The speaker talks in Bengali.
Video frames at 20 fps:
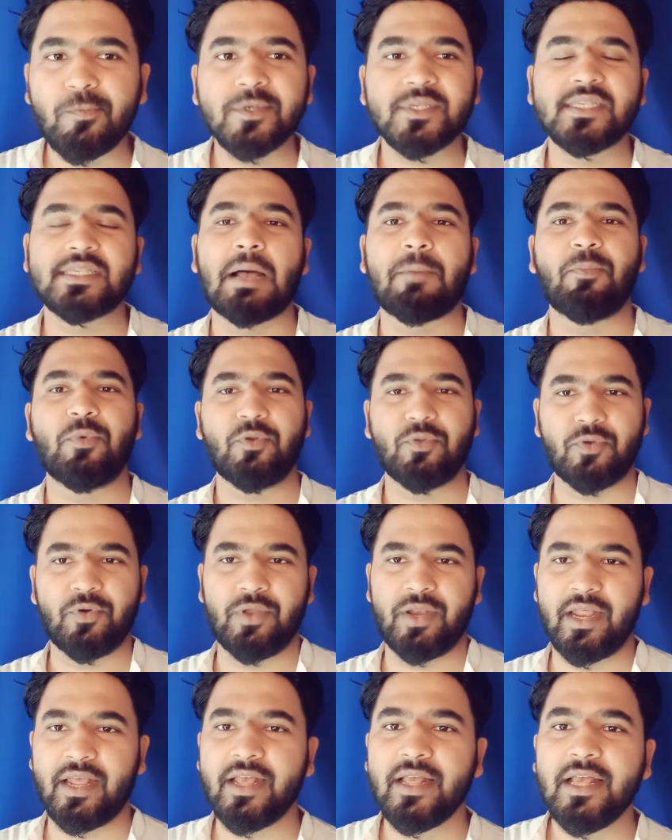উপস্থাপন
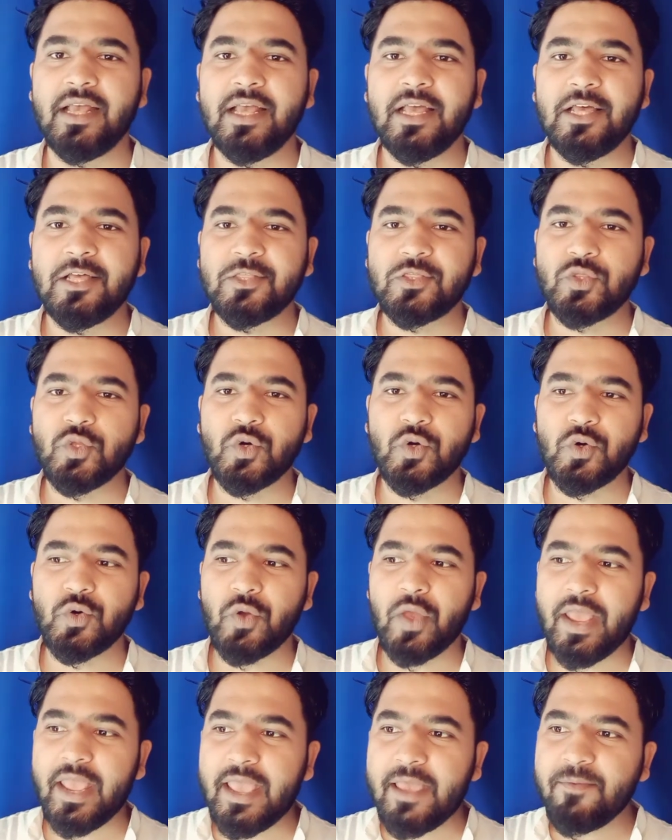করে তো
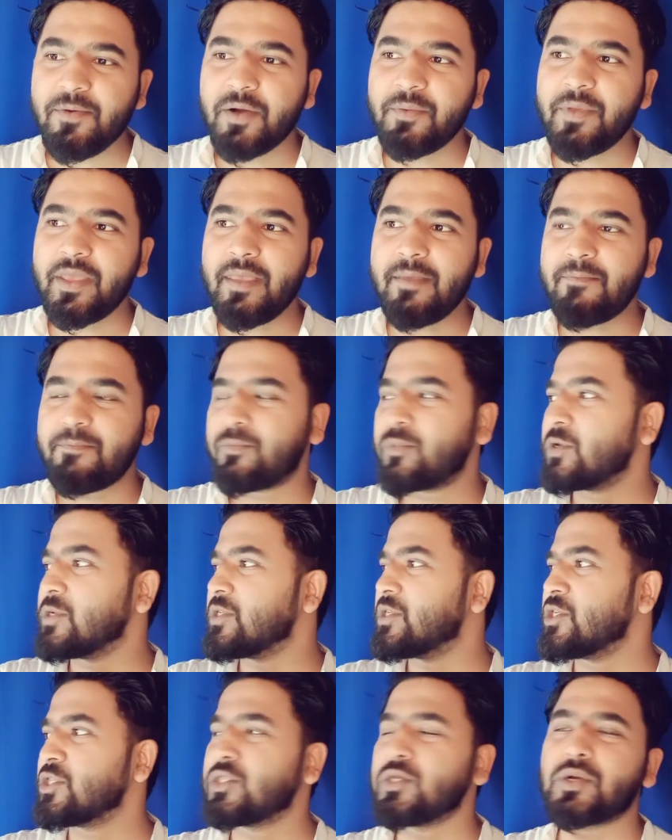এভাবেই
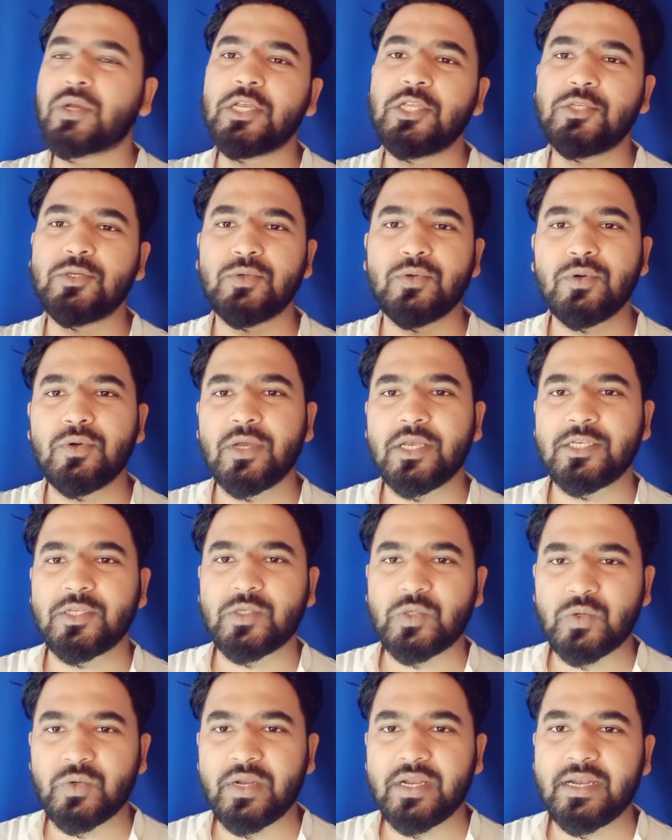পরিচিত কিছু
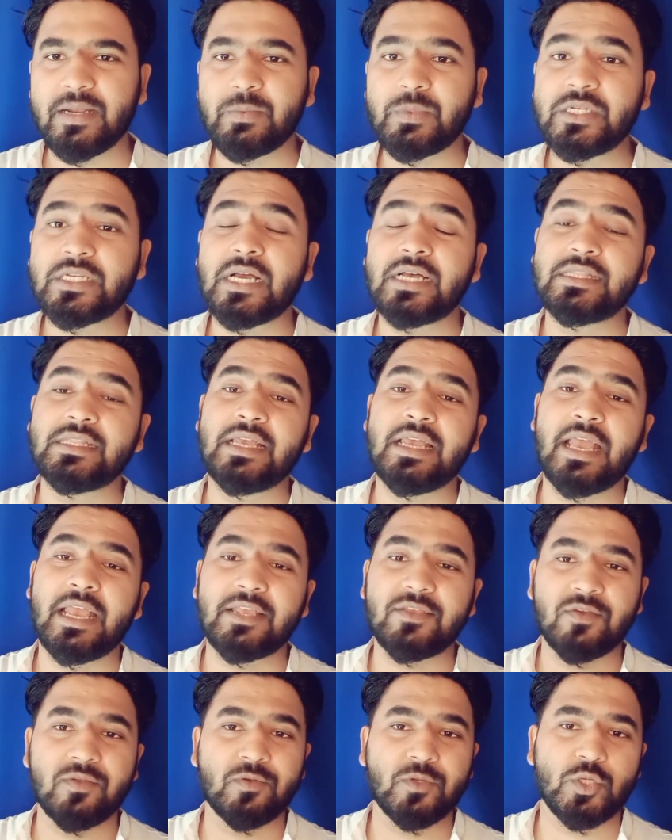স্টুডেন্ট আমার সাথে
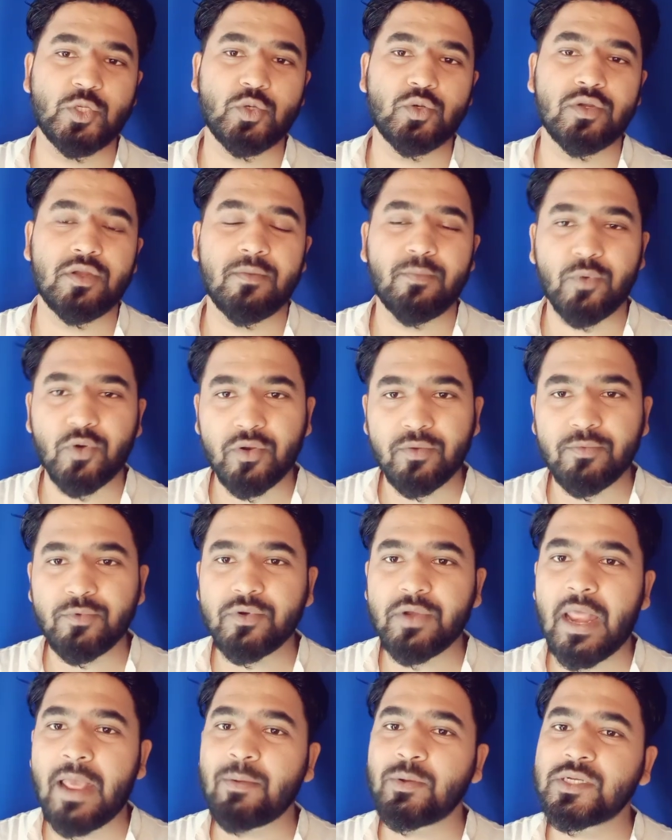একজন স্টুডেন্টের বড়
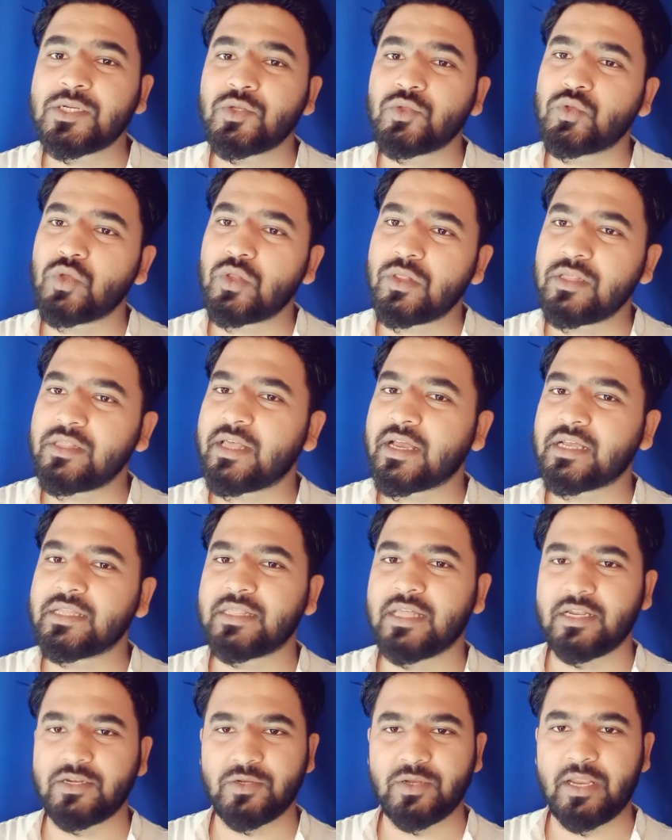বোন এমন সব চলতে থাকে
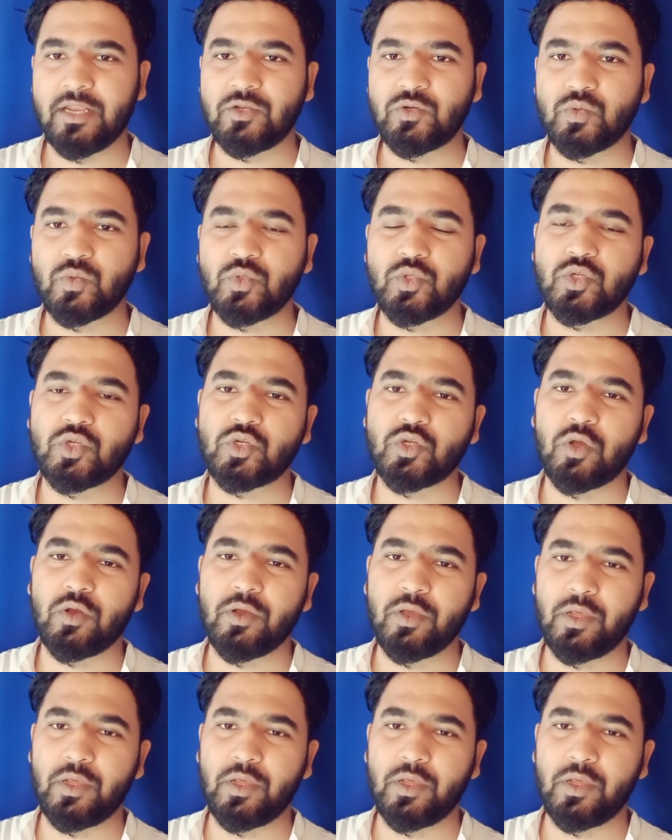তার একটা সুন্দর